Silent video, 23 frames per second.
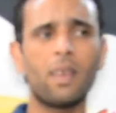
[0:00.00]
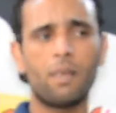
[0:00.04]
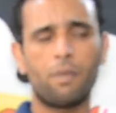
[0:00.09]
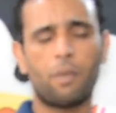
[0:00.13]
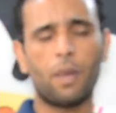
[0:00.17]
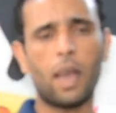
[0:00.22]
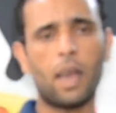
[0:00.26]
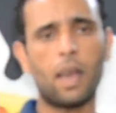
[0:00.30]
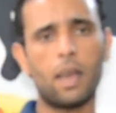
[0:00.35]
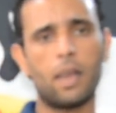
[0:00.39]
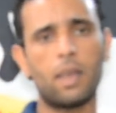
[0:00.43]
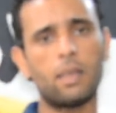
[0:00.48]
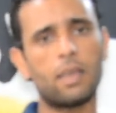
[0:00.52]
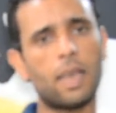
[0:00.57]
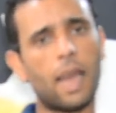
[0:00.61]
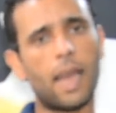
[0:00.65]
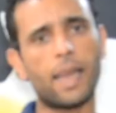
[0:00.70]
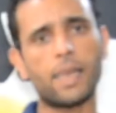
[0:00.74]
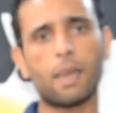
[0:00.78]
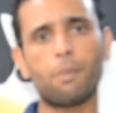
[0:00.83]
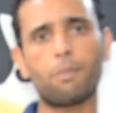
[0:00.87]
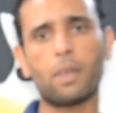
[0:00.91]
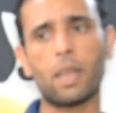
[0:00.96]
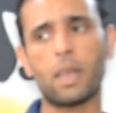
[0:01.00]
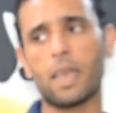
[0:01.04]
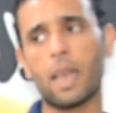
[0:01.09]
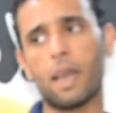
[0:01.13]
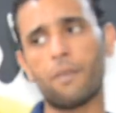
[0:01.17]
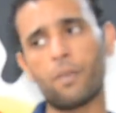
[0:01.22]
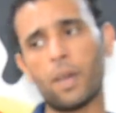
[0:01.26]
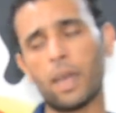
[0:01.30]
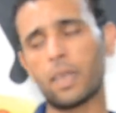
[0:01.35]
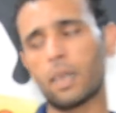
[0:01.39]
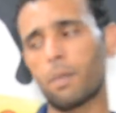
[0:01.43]
فدي حاجه
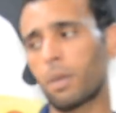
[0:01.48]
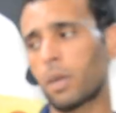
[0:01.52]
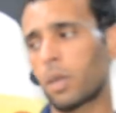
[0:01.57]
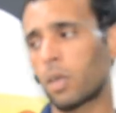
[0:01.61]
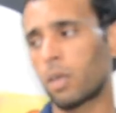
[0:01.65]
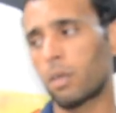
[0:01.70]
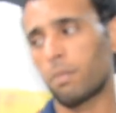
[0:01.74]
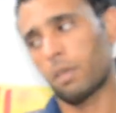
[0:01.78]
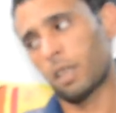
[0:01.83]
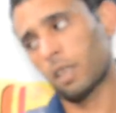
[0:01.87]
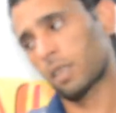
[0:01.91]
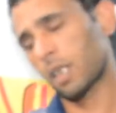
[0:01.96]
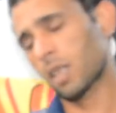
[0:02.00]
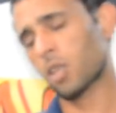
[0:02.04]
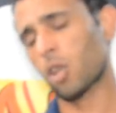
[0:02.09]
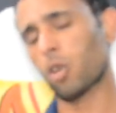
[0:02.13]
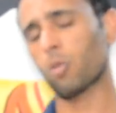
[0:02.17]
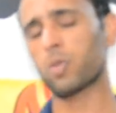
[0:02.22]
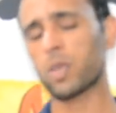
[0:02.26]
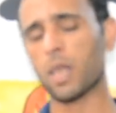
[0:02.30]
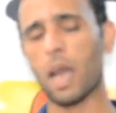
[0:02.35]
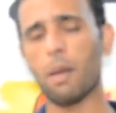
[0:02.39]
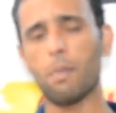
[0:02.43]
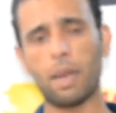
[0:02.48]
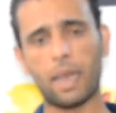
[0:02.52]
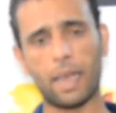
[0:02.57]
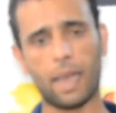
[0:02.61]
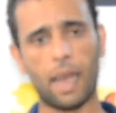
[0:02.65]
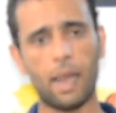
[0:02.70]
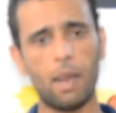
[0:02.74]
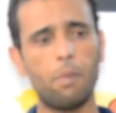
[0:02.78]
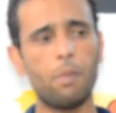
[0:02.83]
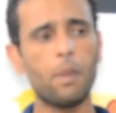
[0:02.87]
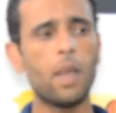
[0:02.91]
بترجع فاحنا بنتصل باصحاب
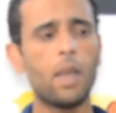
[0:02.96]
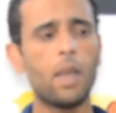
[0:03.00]
الكلب